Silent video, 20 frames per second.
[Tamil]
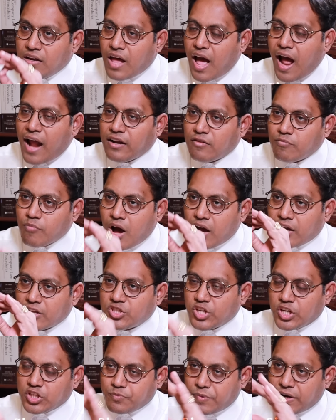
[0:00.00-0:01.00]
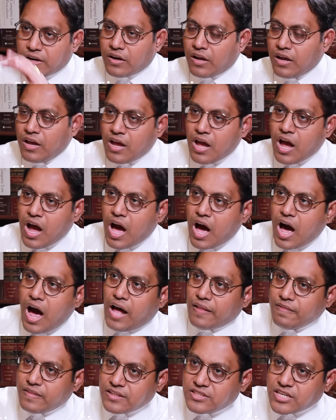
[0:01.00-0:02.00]
லேண்ட்மார்க் ஜட்மெண்ட்
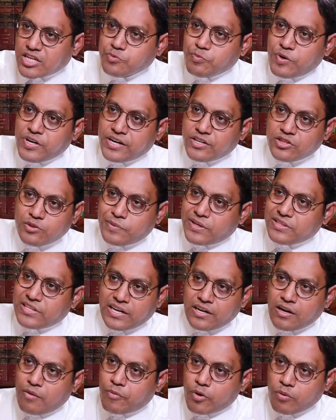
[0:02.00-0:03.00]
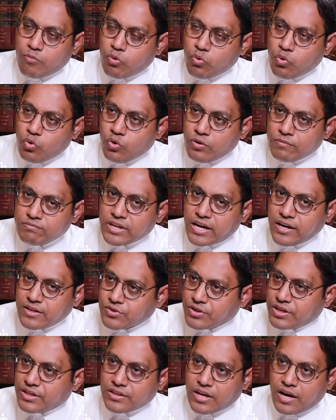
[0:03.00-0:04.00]
அந்த ஜட்மெண்ட் எடுத்து பார்த்தீங்கன்னா பிரபு என்ன
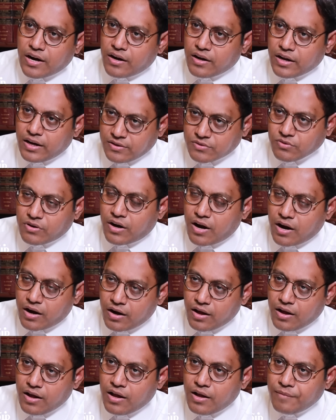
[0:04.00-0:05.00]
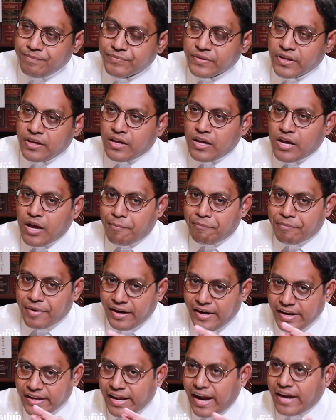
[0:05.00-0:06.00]
சொல்லியிருந்தாங்க என்ன சொல்கிறாங்கன்னா
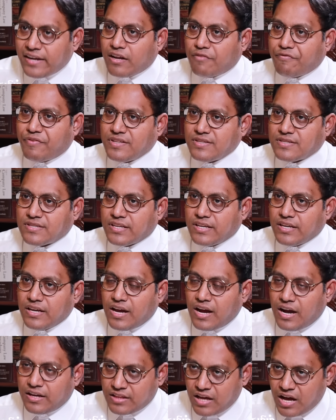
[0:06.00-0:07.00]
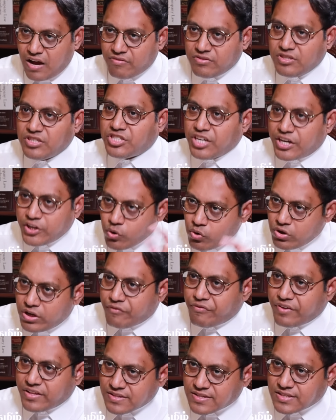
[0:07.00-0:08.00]
ப்ரெடிகேட் அஃபென்ஸு அதாவது ஷெட்யூல்
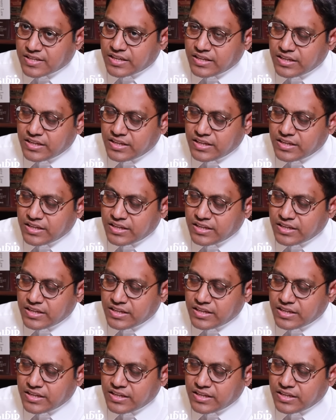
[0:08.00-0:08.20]
அஃபென்ஸு